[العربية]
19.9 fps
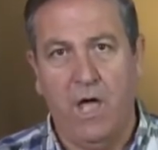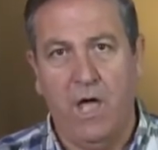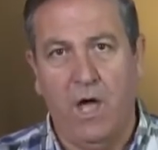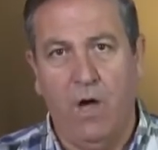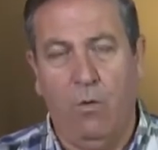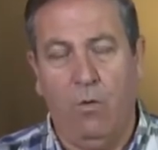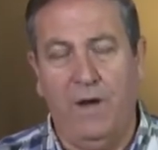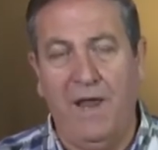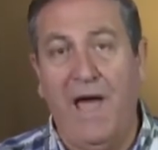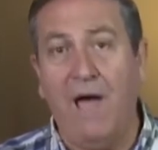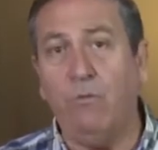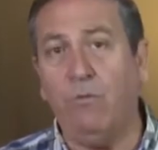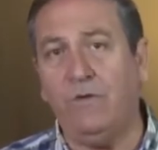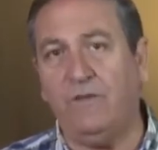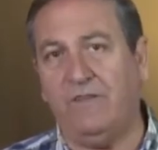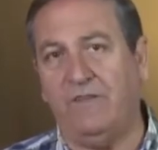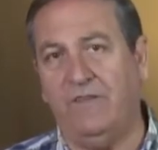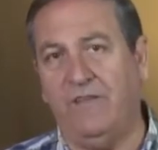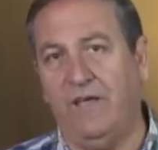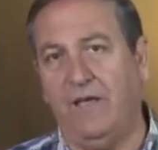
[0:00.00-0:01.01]
وأنا
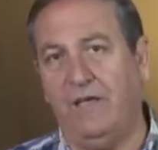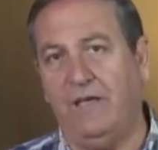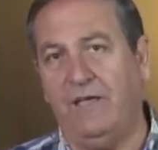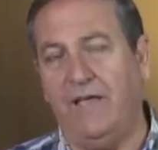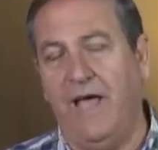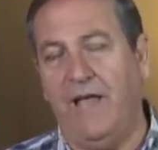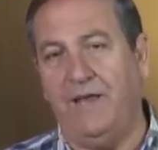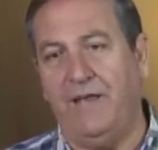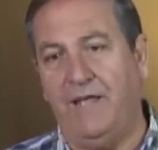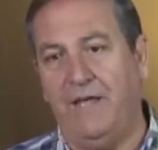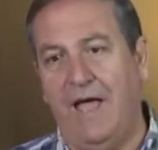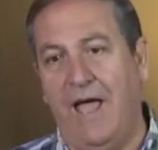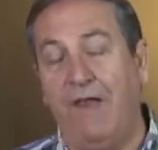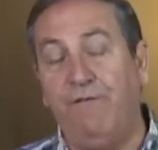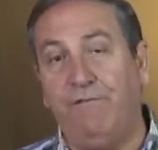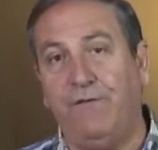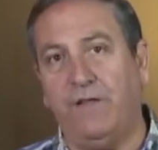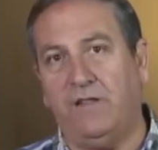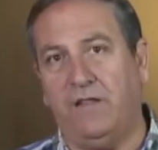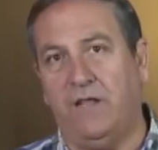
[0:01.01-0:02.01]
عاوز يعني
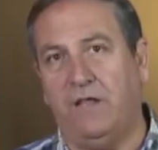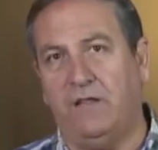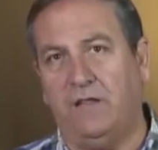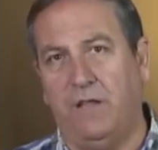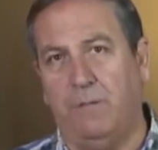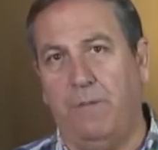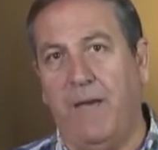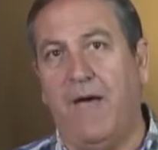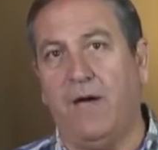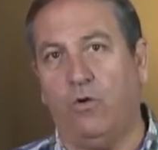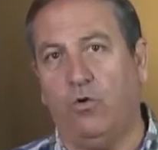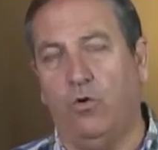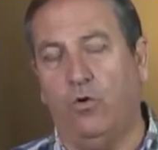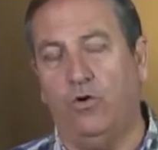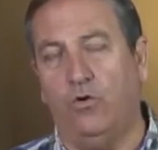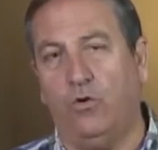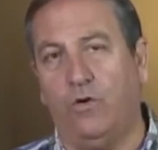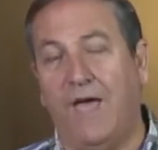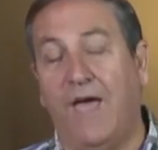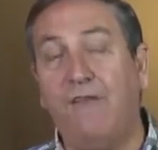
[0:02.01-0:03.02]
ألفت انتباهكم
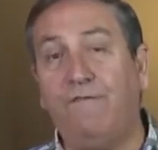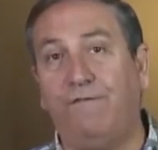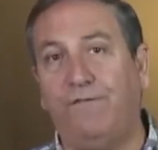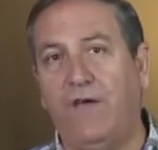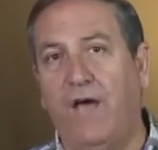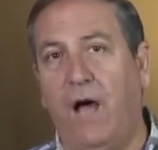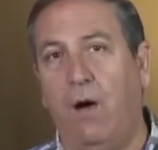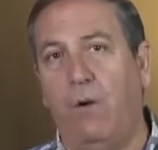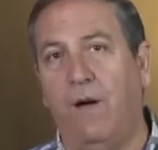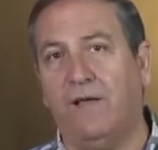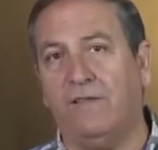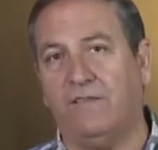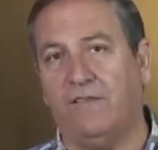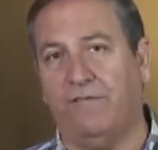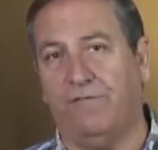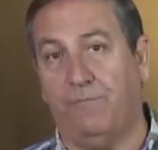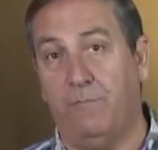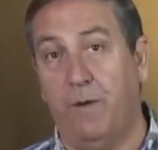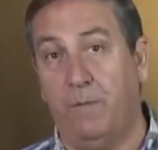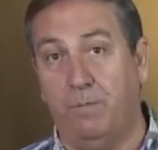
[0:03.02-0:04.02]
أنه كان في
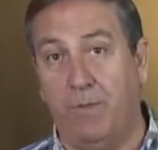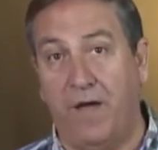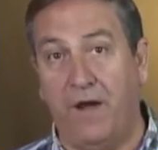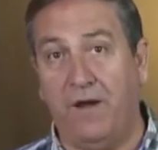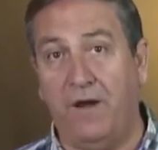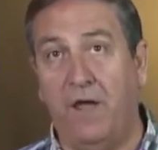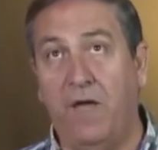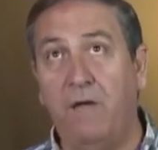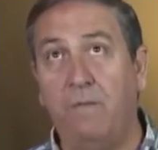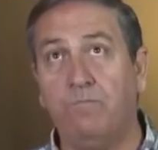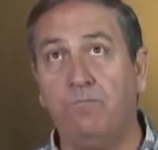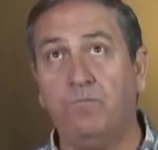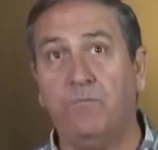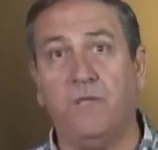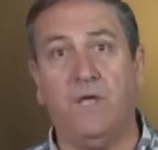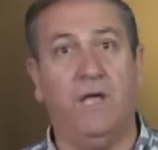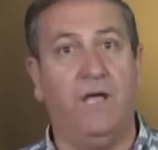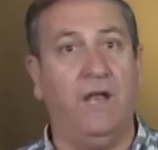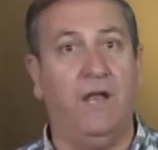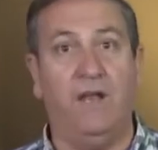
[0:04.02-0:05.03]
عواصف من برا
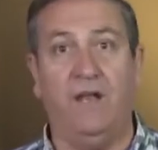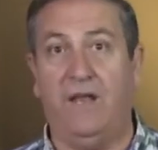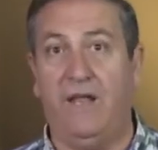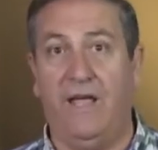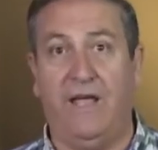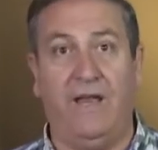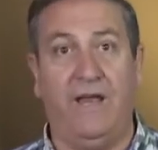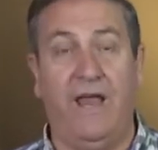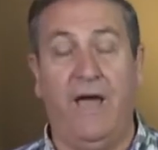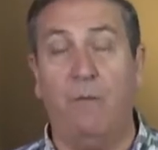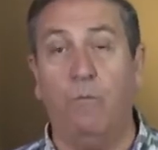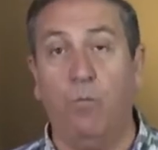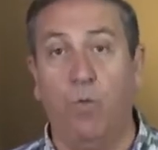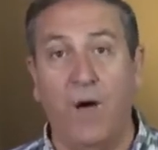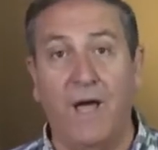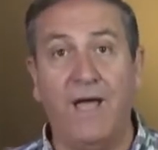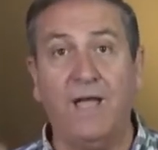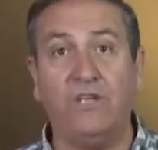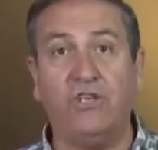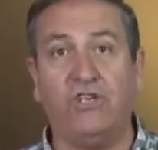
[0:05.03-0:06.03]

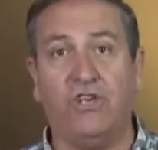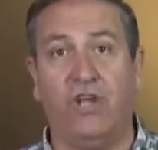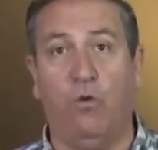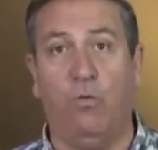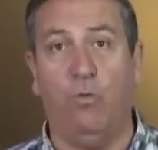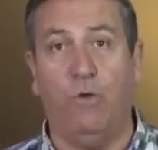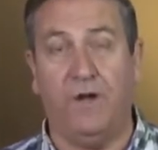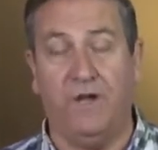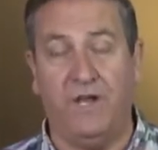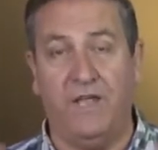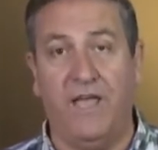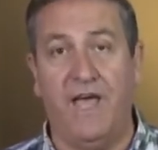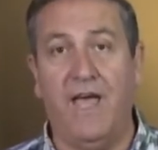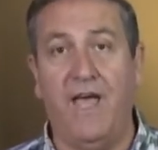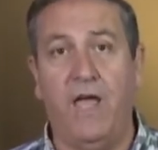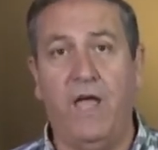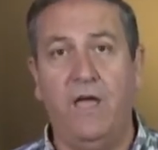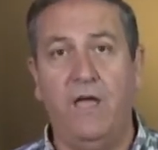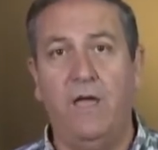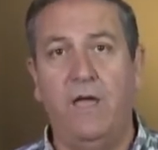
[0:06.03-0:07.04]
الأمواج
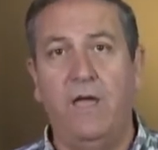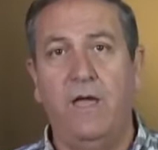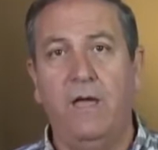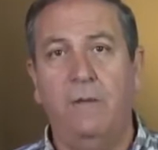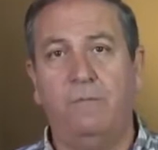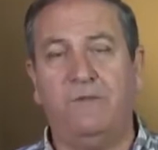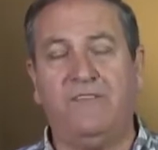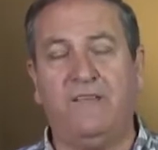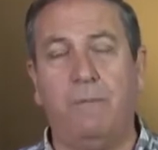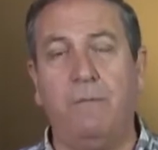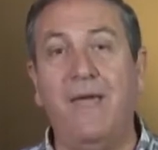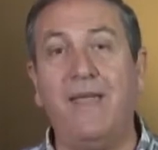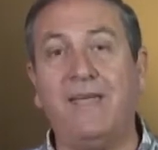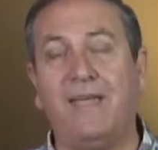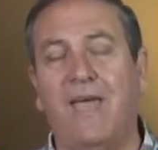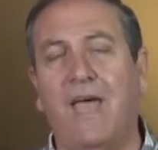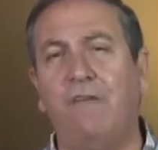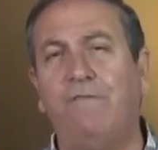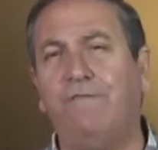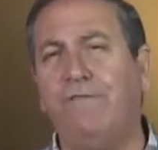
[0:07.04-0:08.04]
والرياح بس كمان
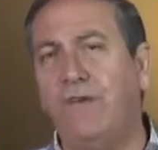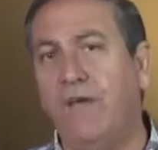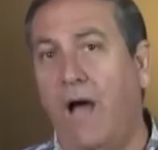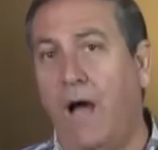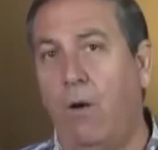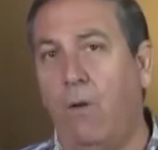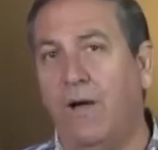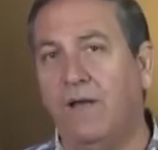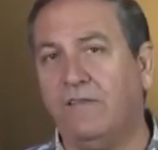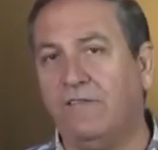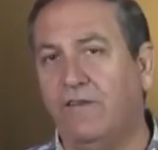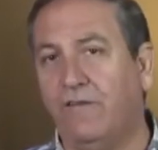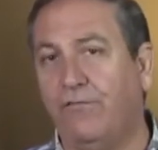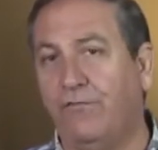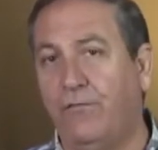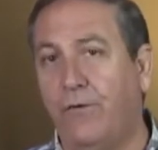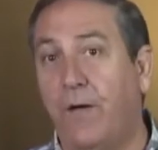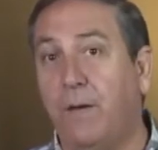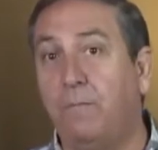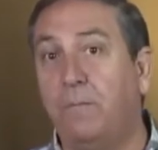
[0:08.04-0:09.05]
كان في
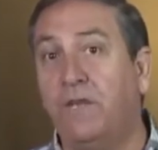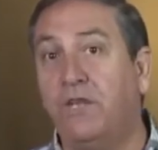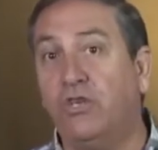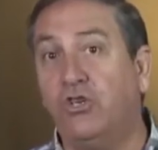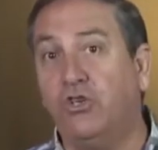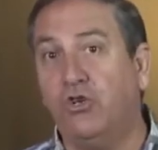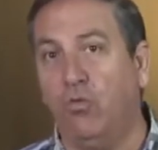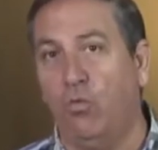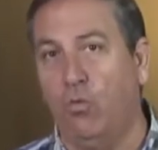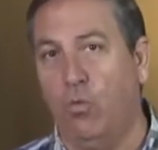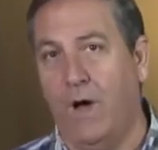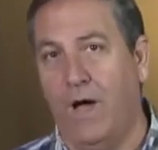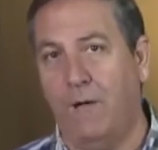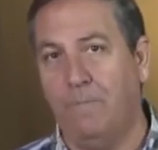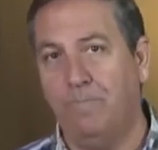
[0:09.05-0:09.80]
عواصف من جوا